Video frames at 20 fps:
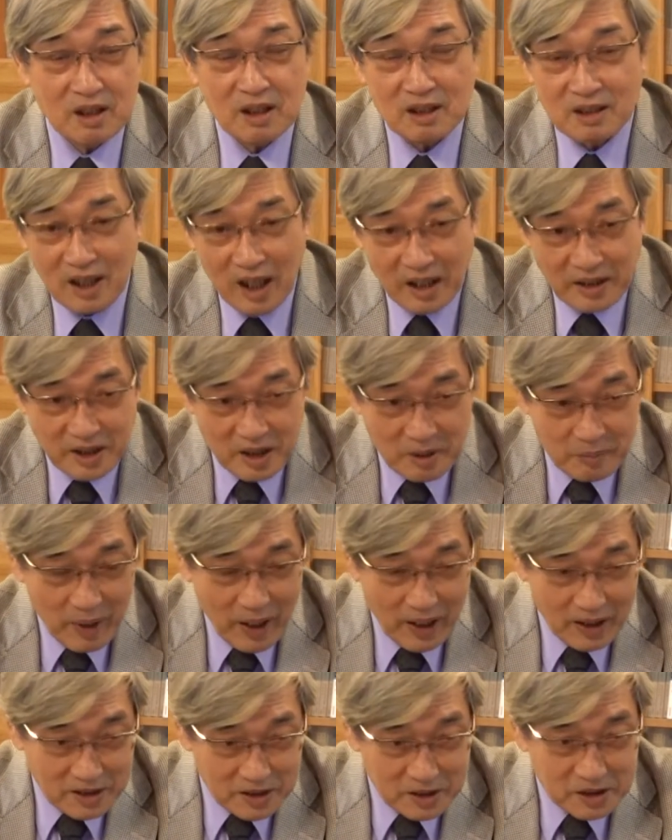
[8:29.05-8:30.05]
他也
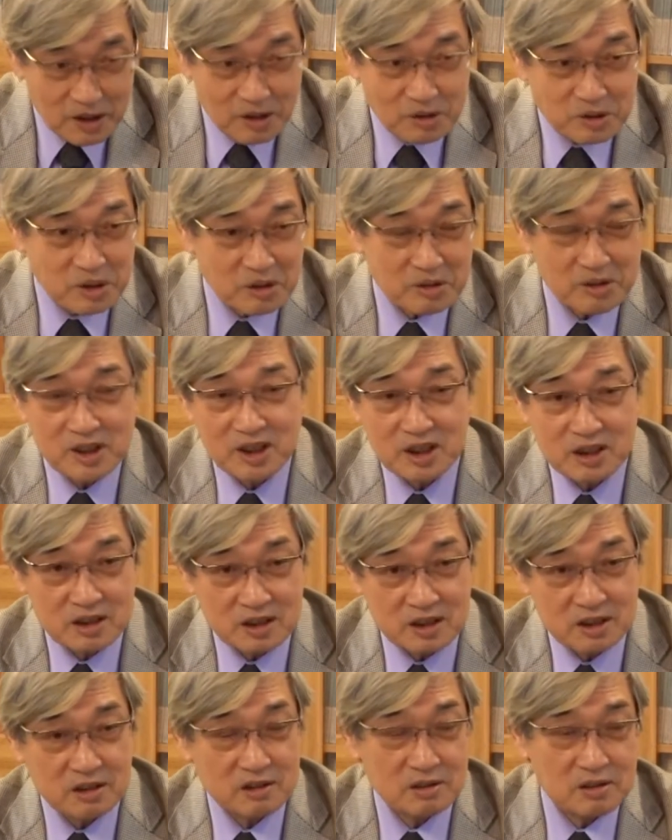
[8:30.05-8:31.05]
派了胶州刺
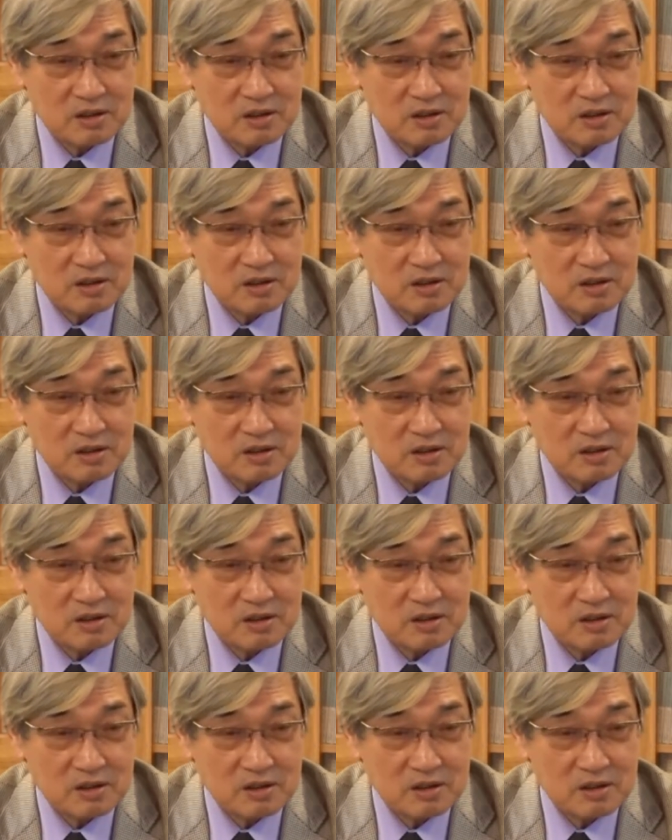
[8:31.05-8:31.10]
史。